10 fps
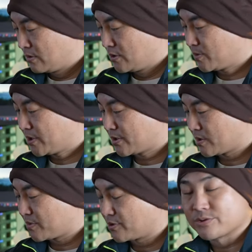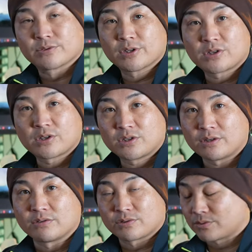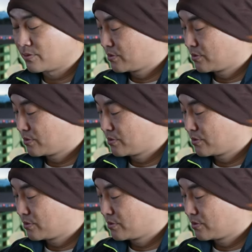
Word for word: 12800以上に設定できないんですよ。